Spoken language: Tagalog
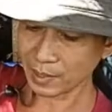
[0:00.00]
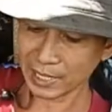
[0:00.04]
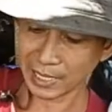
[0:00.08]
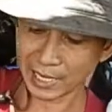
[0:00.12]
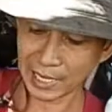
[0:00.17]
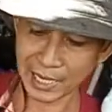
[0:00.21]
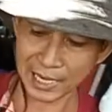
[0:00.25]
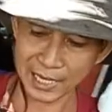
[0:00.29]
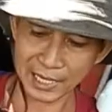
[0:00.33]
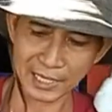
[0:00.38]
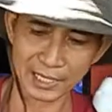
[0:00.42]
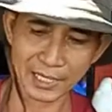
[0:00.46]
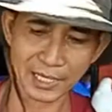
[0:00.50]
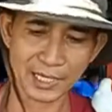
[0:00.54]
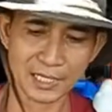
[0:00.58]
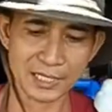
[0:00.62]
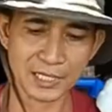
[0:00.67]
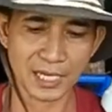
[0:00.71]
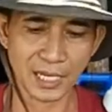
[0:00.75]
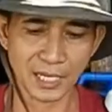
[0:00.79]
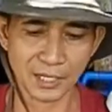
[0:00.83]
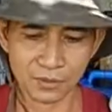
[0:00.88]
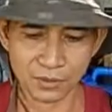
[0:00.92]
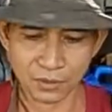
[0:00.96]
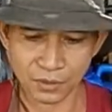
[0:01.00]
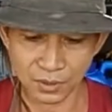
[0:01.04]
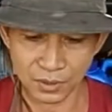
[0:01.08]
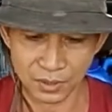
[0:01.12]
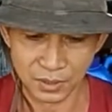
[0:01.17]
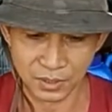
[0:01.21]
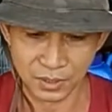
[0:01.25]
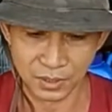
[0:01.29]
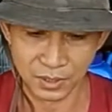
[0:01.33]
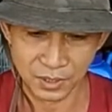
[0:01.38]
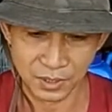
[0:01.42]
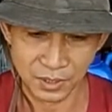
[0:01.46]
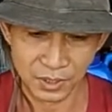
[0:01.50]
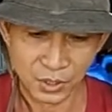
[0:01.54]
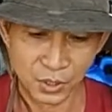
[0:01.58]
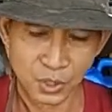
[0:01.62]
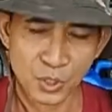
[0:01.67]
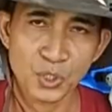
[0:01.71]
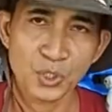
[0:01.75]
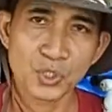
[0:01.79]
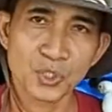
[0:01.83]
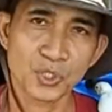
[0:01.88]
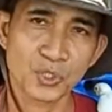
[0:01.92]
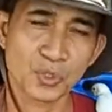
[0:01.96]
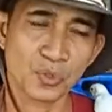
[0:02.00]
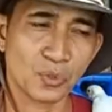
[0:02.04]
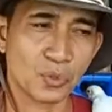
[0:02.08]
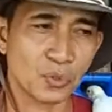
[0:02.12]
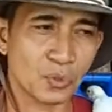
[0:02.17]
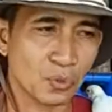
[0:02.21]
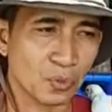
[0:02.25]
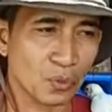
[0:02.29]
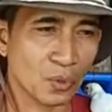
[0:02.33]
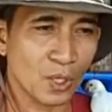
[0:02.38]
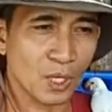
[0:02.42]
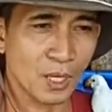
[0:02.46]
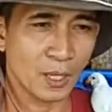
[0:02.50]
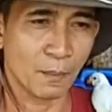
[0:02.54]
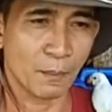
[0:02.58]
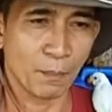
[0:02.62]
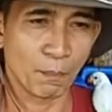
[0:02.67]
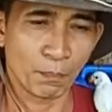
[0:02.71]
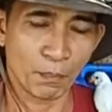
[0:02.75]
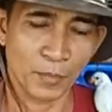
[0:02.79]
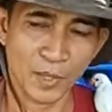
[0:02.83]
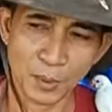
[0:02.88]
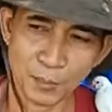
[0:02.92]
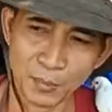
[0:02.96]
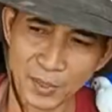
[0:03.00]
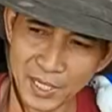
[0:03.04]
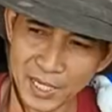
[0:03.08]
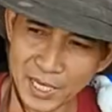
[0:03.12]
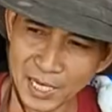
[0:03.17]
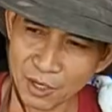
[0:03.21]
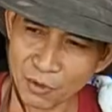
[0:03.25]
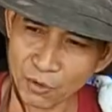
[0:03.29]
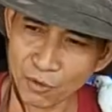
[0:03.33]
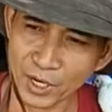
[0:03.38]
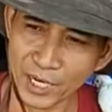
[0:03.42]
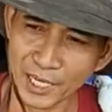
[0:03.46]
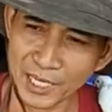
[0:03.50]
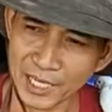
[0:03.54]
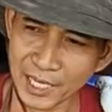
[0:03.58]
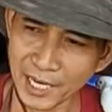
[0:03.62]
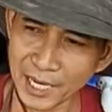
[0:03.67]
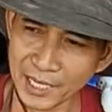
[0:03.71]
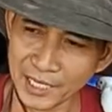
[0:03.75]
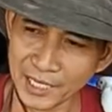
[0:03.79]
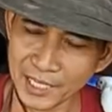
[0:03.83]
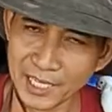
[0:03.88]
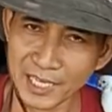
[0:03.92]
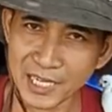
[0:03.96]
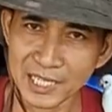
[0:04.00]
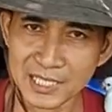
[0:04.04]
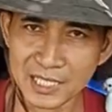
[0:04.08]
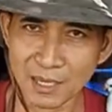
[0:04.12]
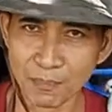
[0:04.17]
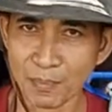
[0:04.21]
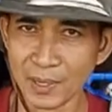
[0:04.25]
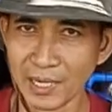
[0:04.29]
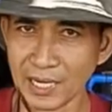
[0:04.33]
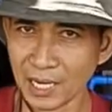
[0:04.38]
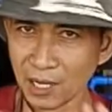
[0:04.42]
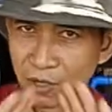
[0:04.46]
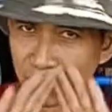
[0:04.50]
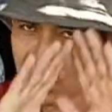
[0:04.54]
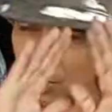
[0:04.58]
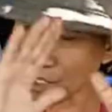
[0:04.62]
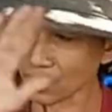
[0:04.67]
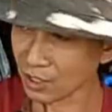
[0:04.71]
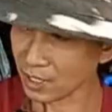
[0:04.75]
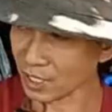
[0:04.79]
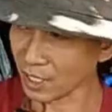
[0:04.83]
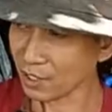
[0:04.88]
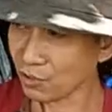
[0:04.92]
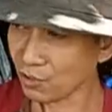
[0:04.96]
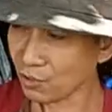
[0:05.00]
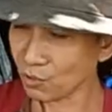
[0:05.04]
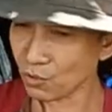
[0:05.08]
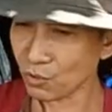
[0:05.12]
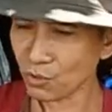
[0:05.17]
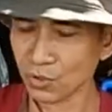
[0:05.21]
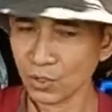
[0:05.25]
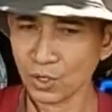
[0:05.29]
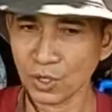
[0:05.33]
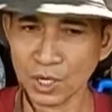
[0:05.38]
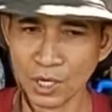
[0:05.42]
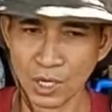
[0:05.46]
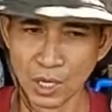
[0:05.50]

malalaki na rin sila idol. So, bibigyan ko kayo ng idea sa panahon ngayon idol,